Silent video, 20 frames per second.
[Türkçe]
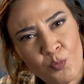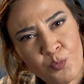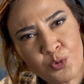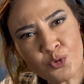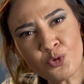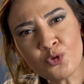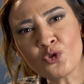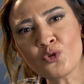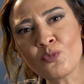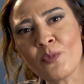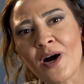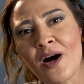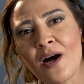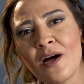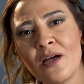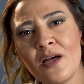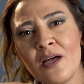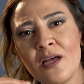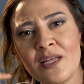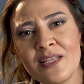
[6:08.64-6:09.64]
bu
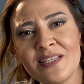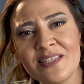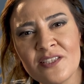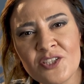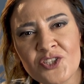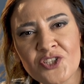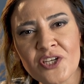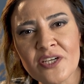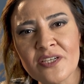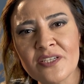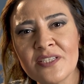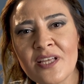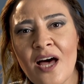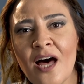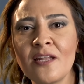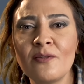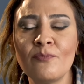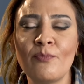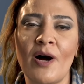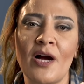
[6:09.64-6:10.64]
duruma
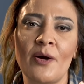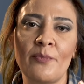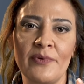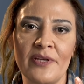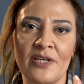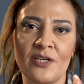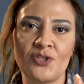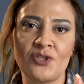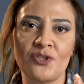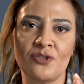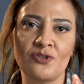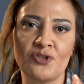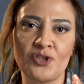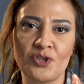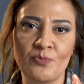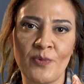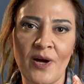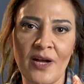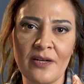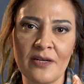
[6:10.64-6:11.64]
dışarıdan bakmaya
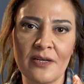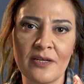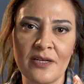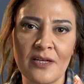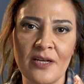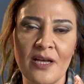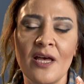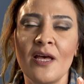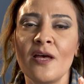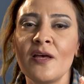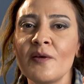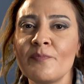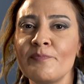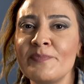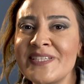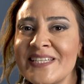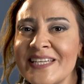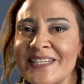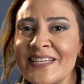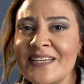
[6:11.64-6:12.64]
çalışmak,
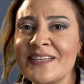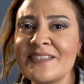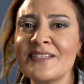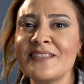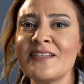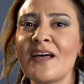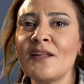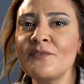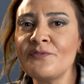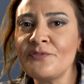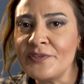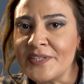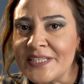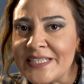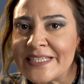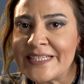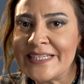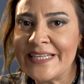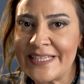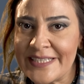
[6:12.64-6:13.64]
bize dayatılan
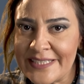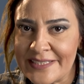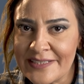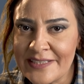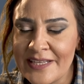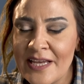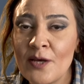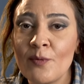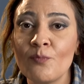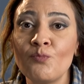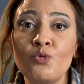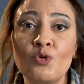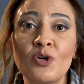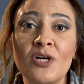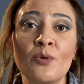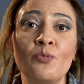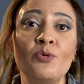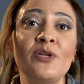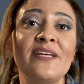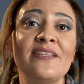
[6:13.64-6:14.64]
fikirlerin, bu
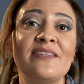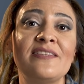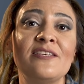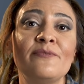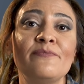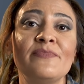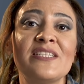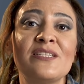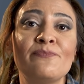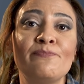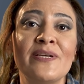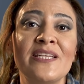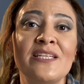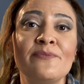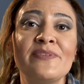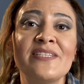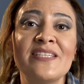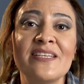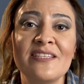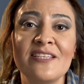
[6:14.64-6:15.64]
kabul ettiğimiz,
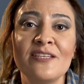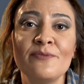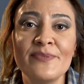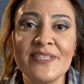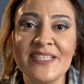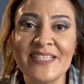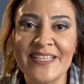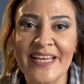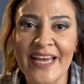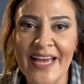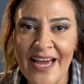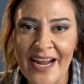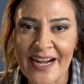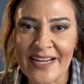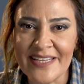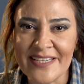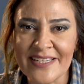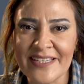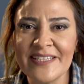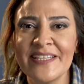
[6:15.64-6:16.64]
benimsediğimiz
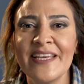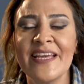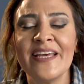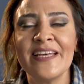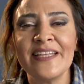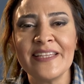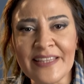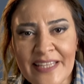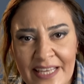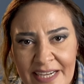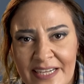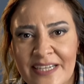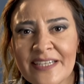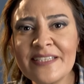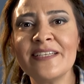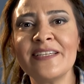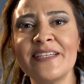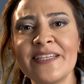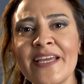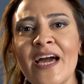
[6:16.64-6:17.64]
değerlerin ne
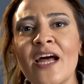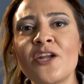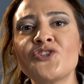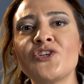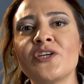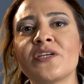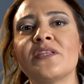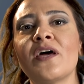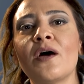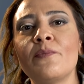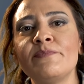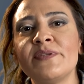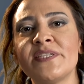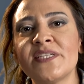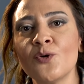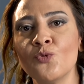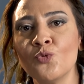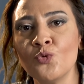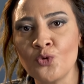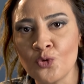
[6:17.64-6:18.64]
kadarı gerçekten
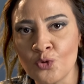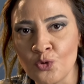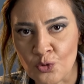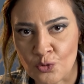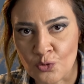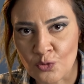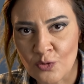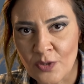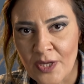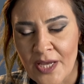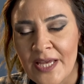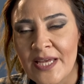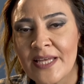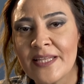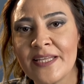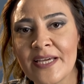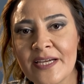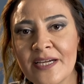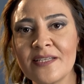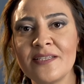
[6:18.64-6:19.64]
bize uygun,
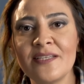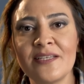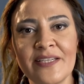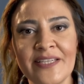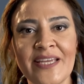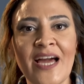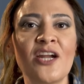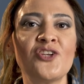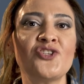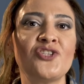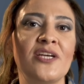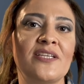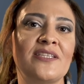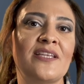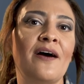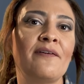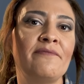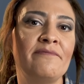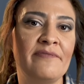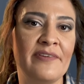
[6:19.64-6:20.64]
ne kadarı
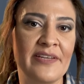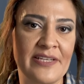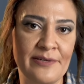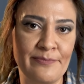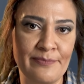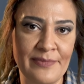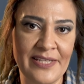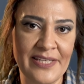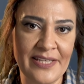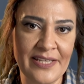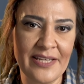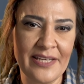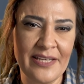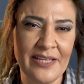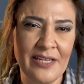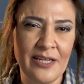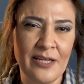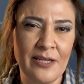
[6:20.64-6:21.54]
gerçekten verimli